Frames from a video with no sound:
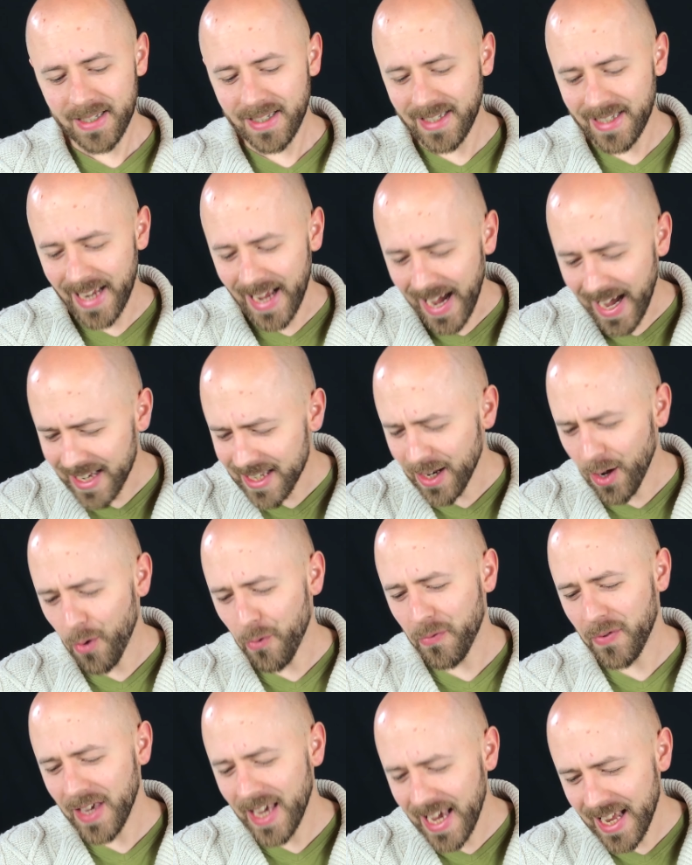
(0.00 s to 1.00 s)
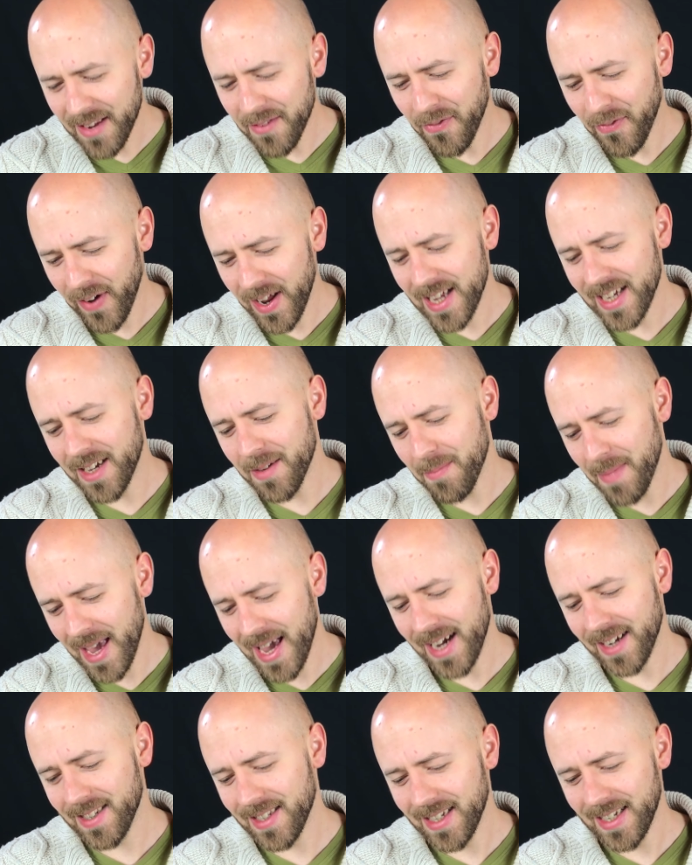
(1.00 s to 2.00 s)
der hat auf jeden Fall
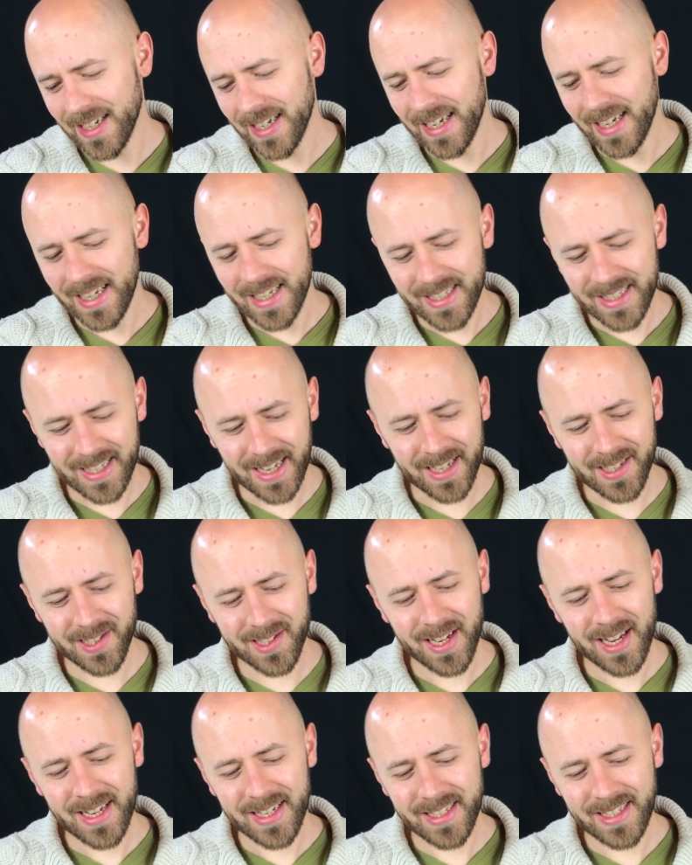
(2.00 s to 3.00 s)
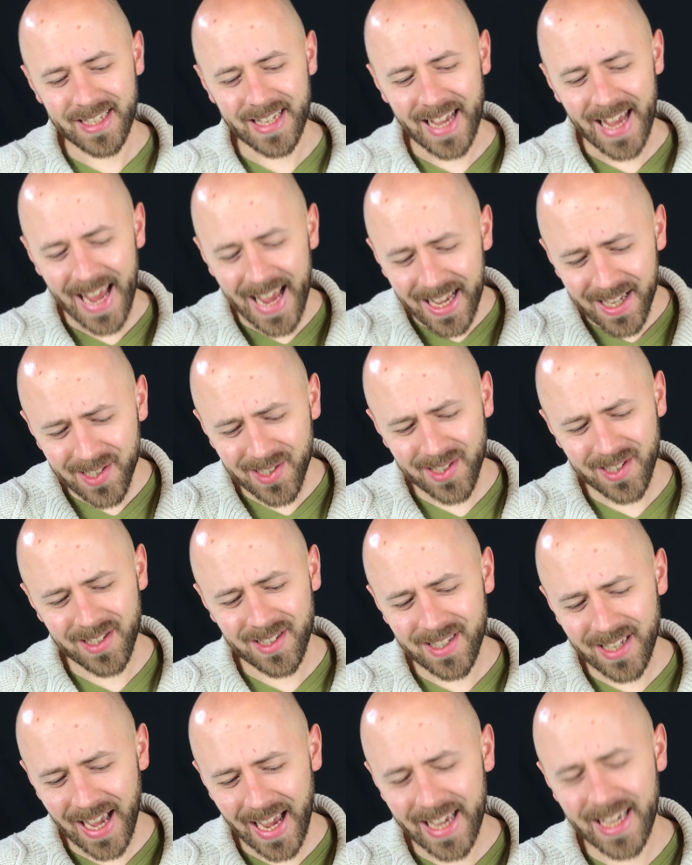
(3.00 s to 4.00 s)
gemerkt, dass die ersten
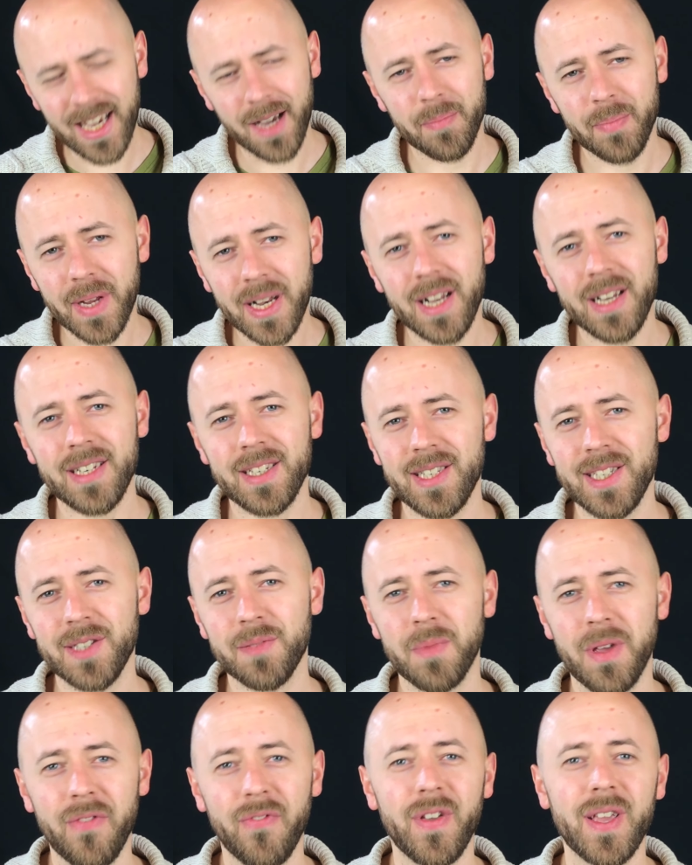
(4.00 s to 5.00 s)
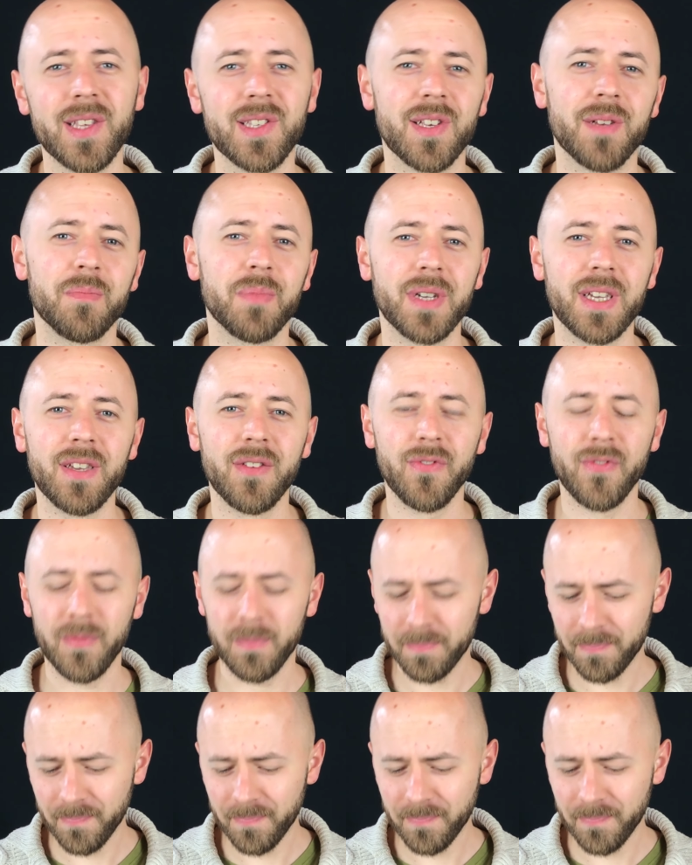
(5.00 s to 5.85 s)
drei Kapitel in diesem Epheserbrief